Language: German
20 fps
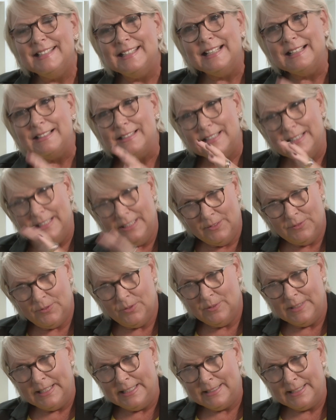Sie jetzt
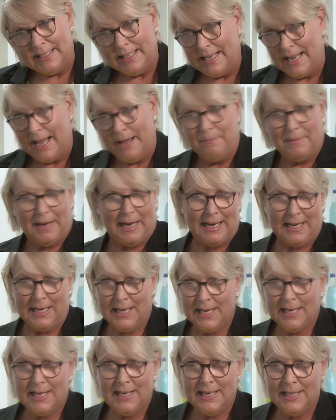Influencer in einem
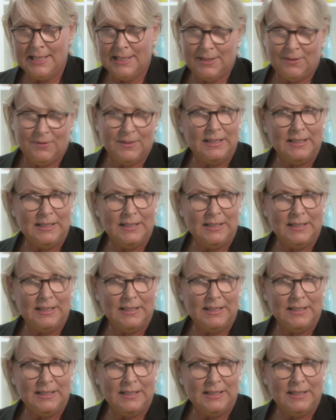anderen Licht,